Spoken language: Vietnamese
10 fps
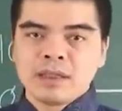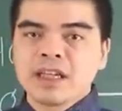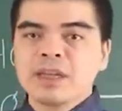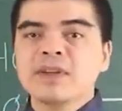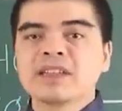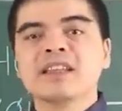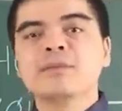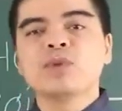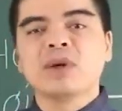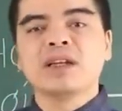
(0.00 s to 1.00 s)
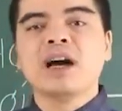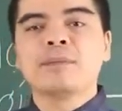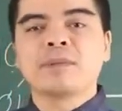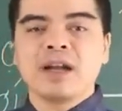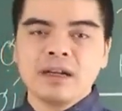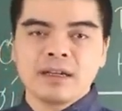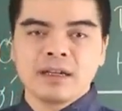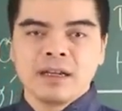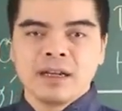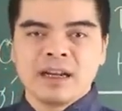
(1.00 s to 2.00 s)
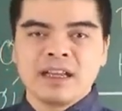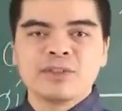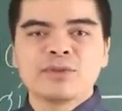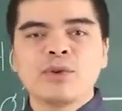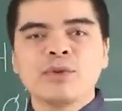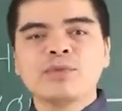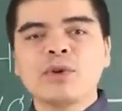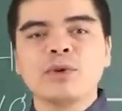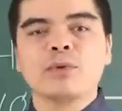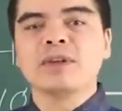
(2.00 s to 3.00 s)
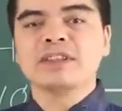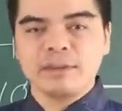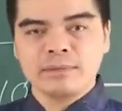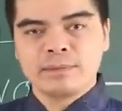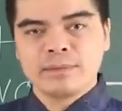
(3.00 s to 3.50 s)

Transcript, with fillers: thì cái việc xem tuổi hợp khắc là yếu tố vô cùng quan trọng